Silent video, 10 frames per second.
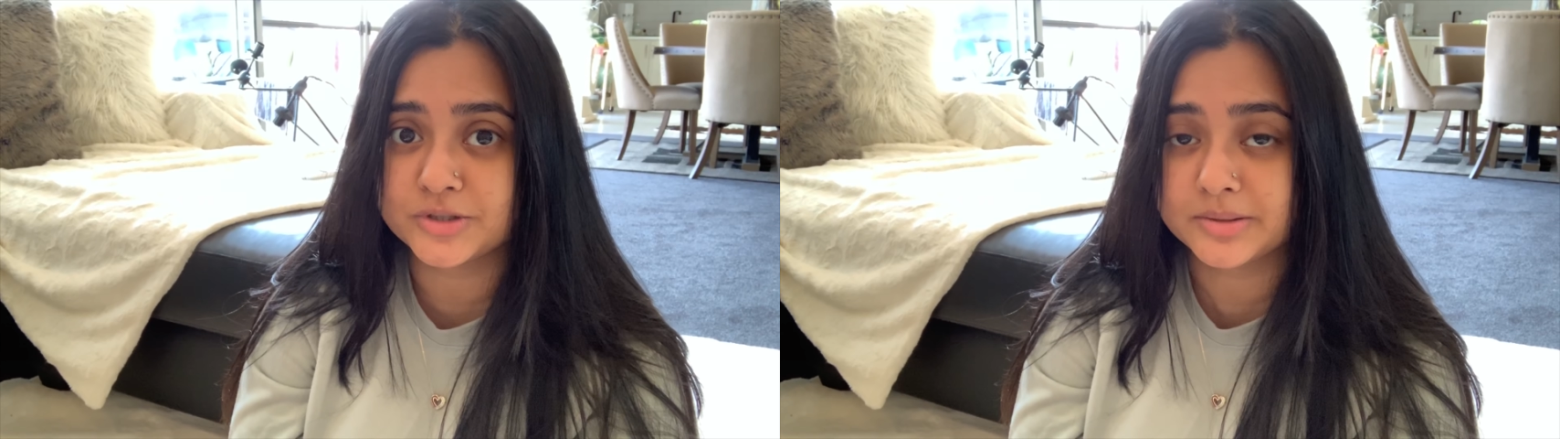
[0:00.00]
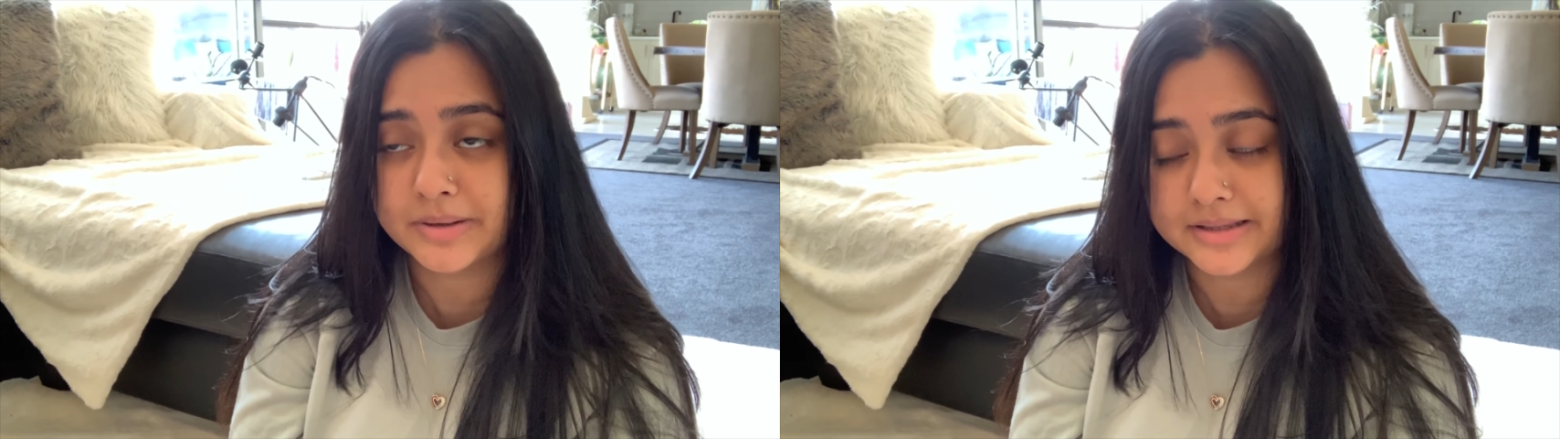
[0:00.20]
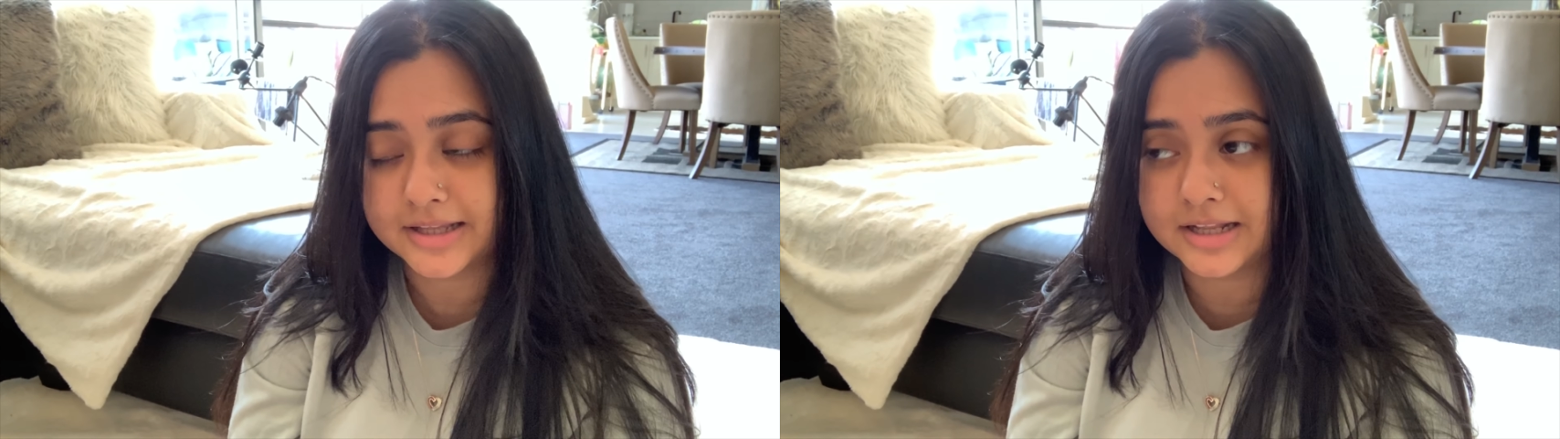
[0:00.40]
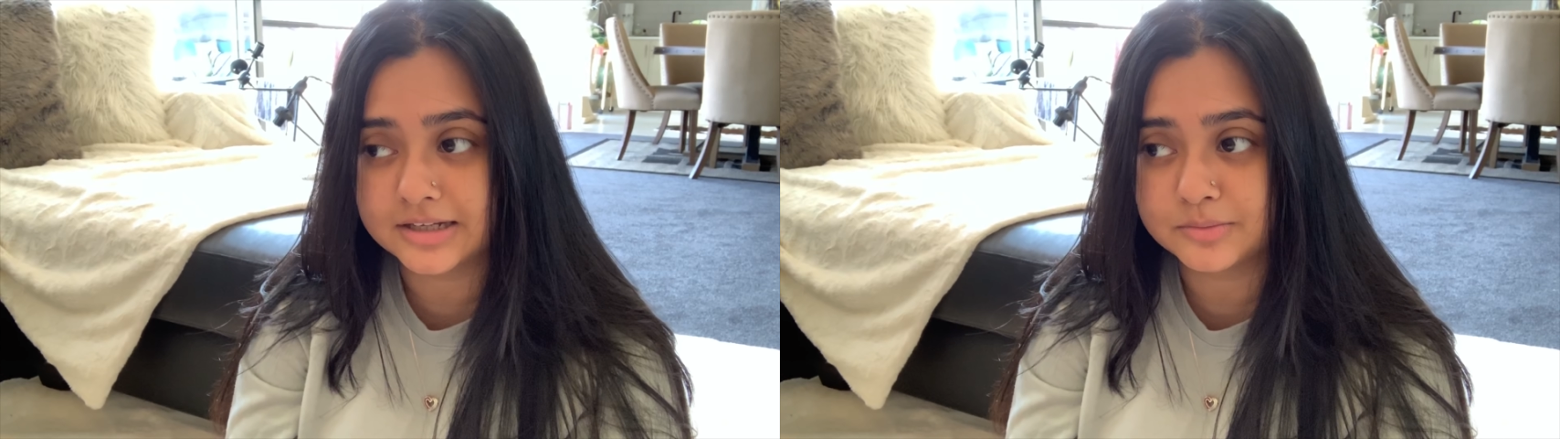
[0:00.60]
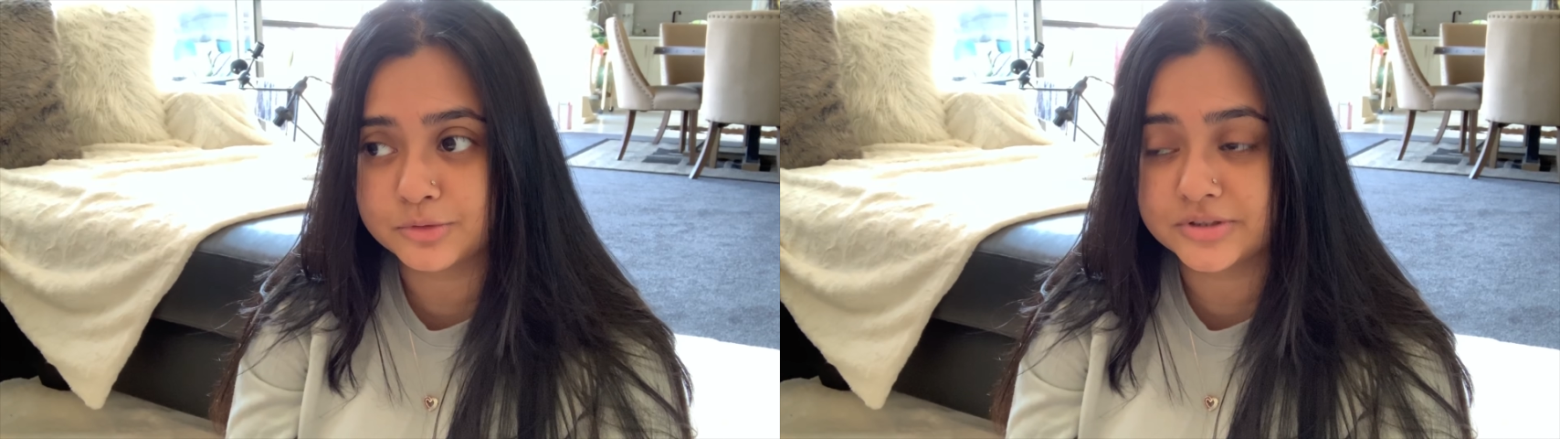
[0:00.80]
ওইটা মাথায়
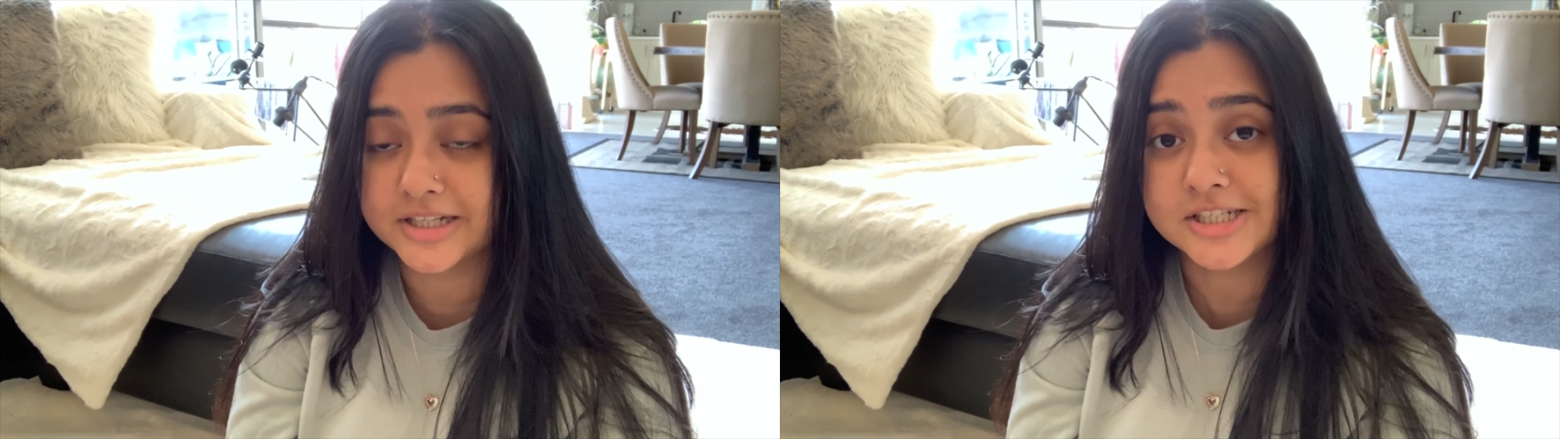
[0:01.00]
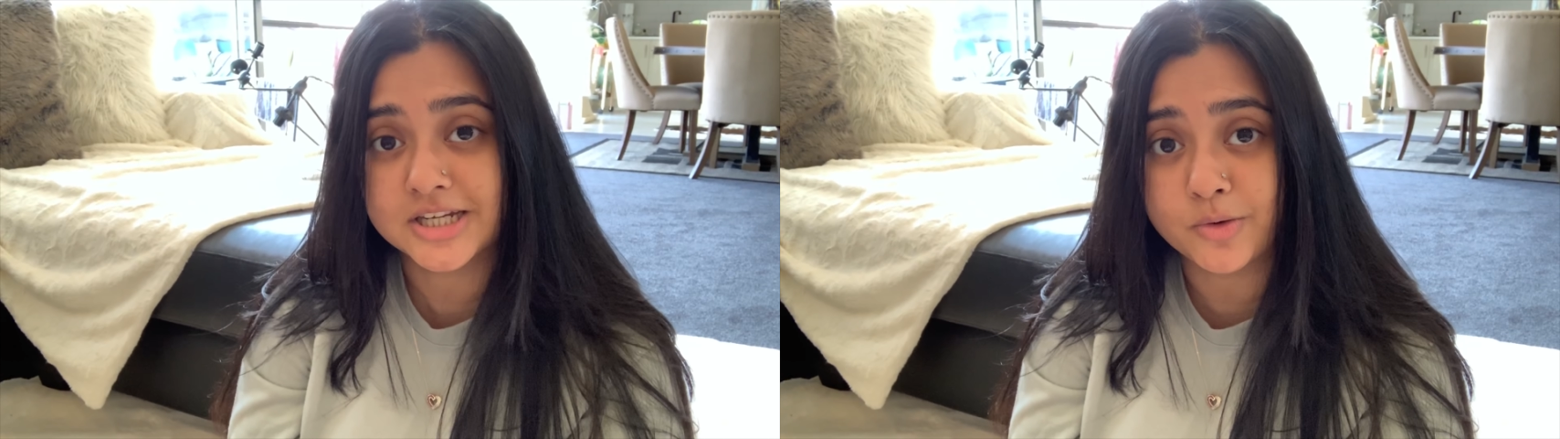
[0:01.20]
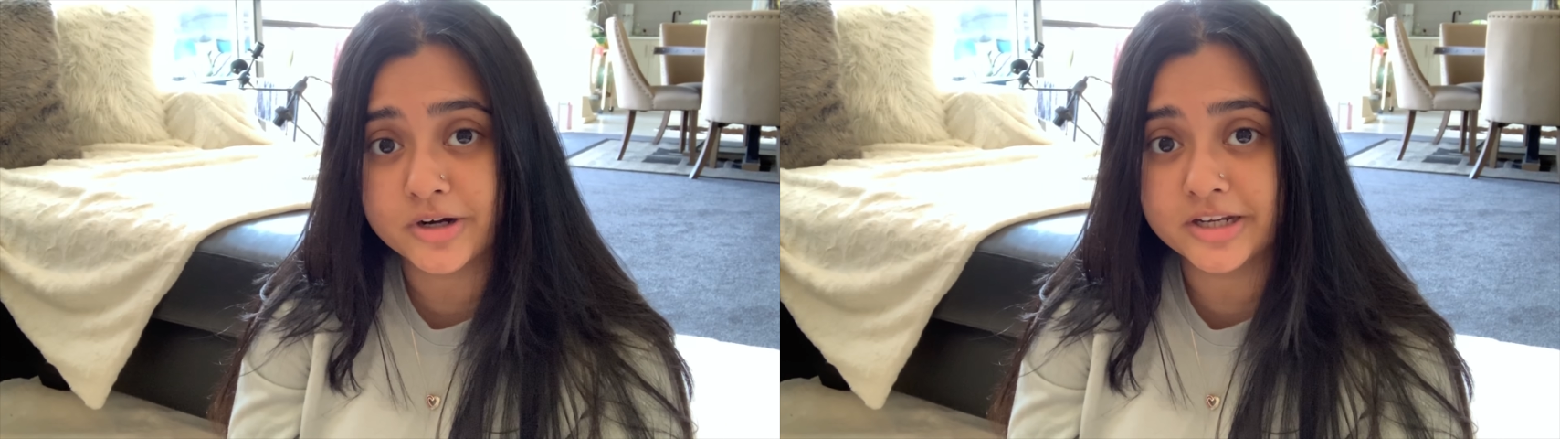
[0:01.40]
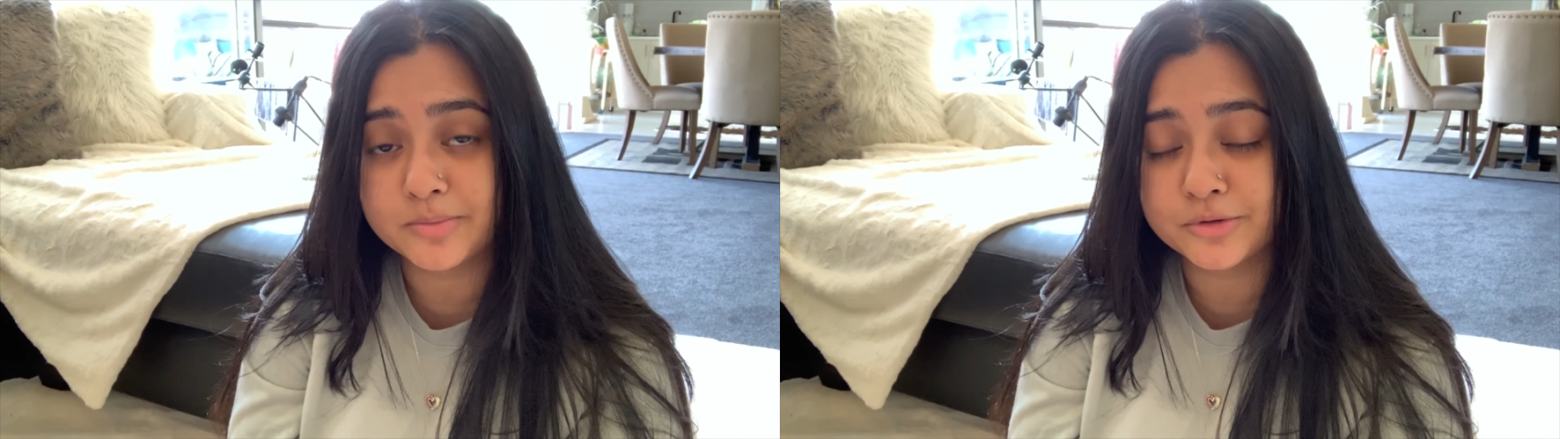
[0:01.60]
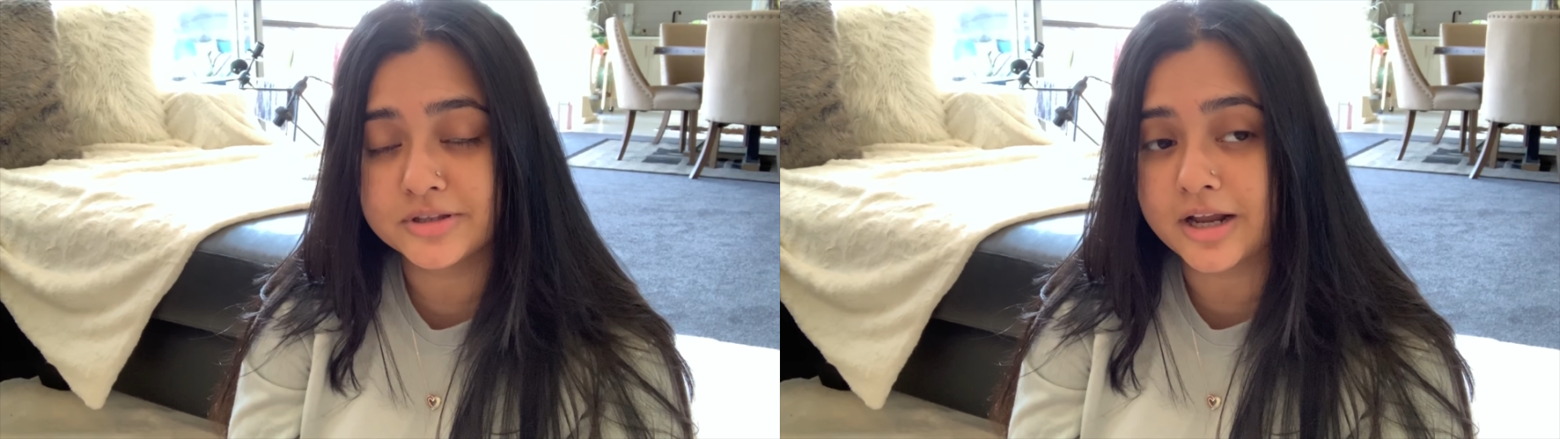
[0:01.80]
লাগাবো দেন শাওয়ার নেব